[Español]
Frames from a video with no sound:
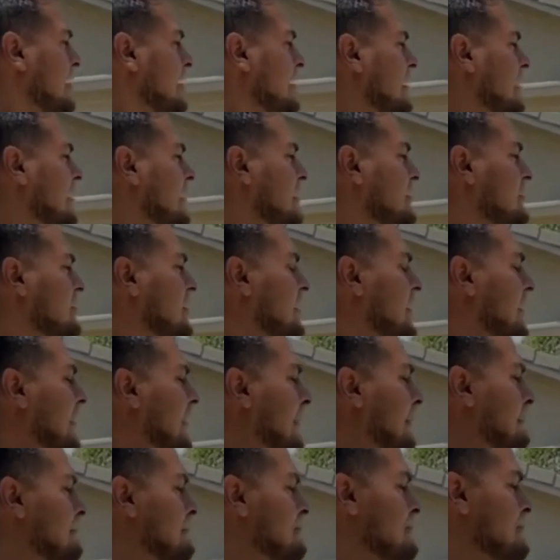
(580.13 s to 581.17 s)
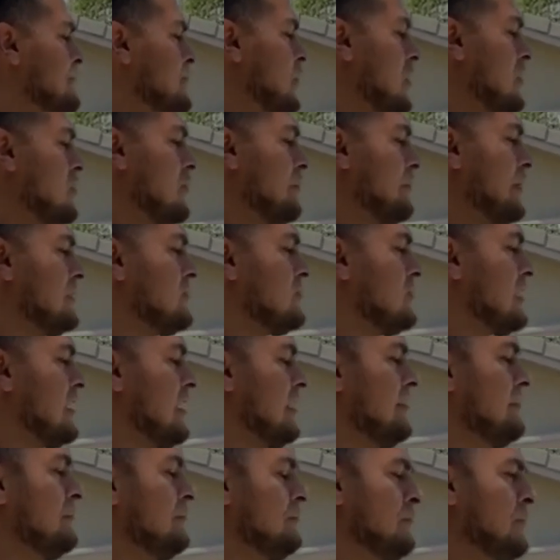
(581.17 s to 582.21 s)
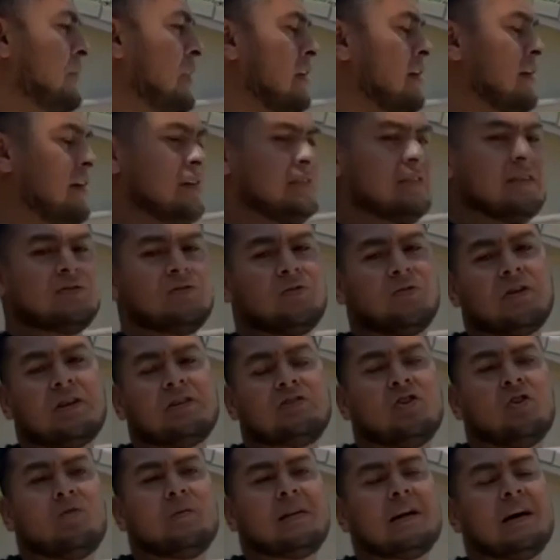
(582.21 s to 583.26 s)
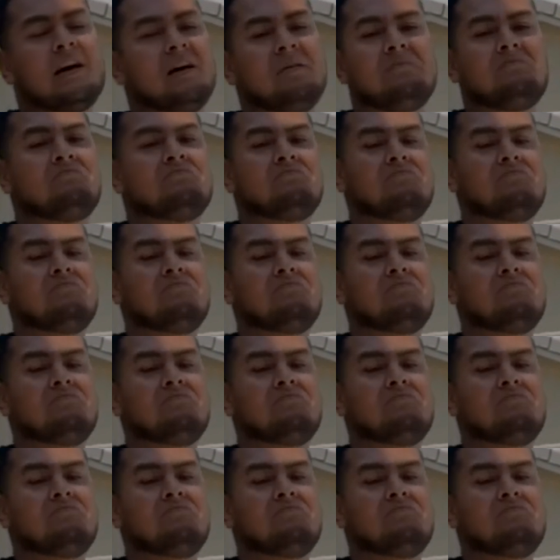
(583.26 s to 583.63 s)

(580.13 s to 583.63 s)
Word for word: Este, yo pienso que estas trocas no van a,